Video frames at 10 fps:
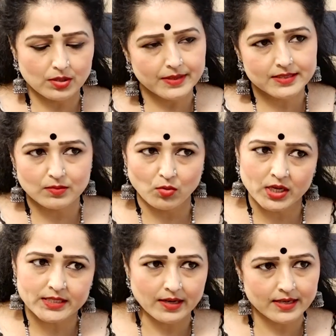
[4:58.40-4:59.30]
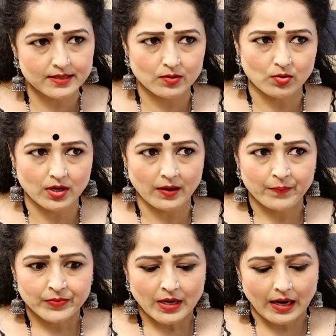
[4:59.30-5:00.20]
ది బెస్ట్ మాయిశ్చరైజర్ కూడా
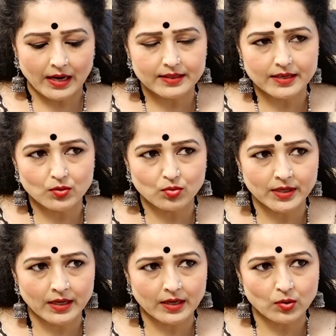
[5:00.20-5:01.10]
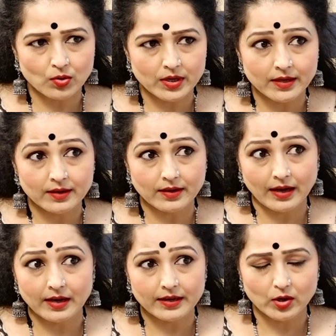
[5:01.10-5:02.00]
అండ్ దీనికి ఉన్న ఇంకోటి
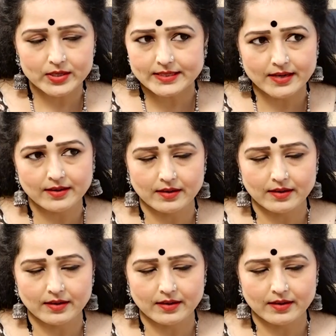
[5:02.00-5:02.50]
యాంటీ ఆక్సిడెంట్